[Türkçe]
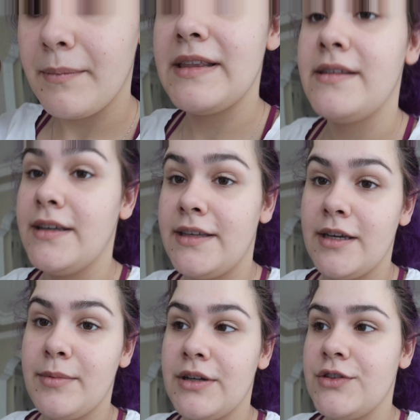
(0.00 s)
Metin
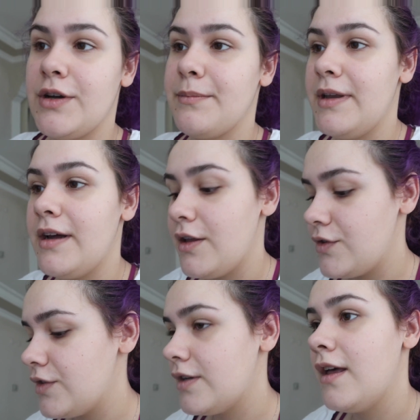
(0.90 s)
2'ye bakacağım
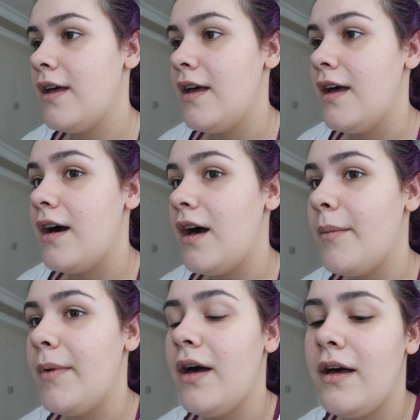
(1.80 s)
birazcık.
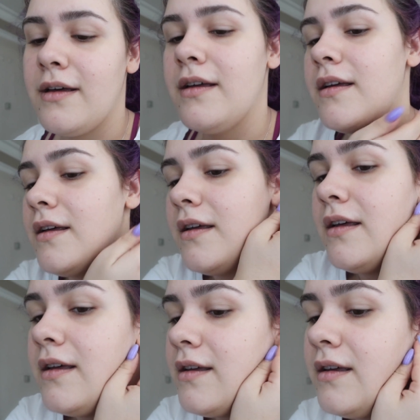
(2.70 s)
Ama
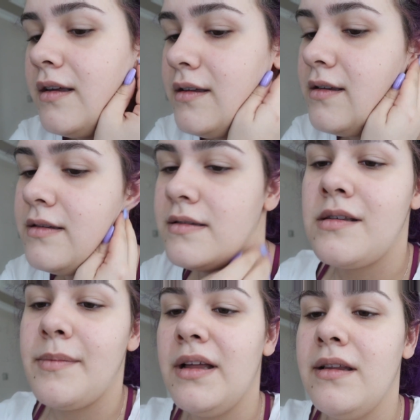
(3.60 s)
e,
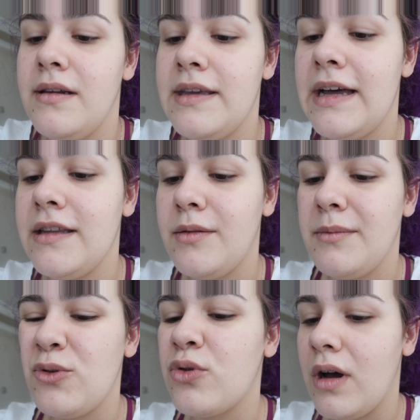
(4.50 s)
sabahları
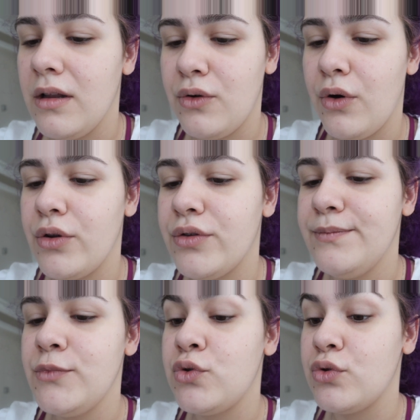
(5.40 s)
kendime bir kural
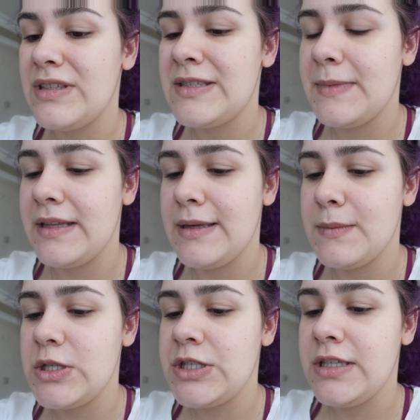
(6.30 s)
koydum su
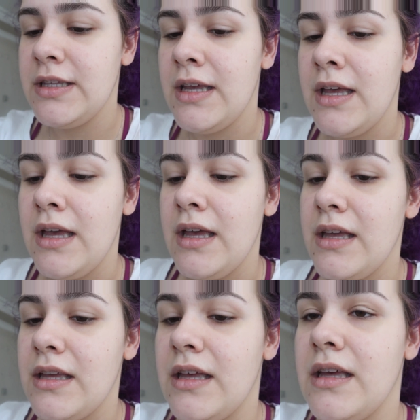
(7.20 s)
içmediğim için.
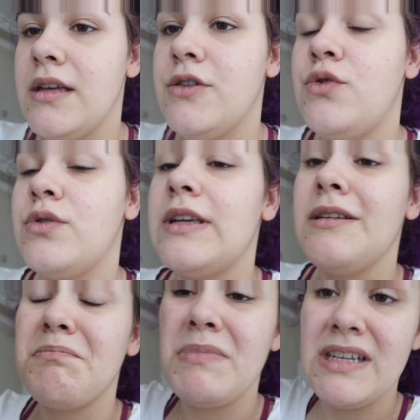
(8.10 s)
E,
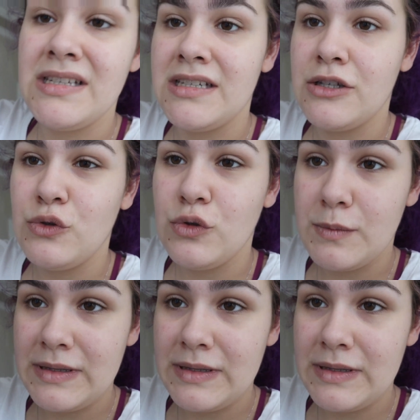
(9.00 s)
şuradaki bir şişe suyu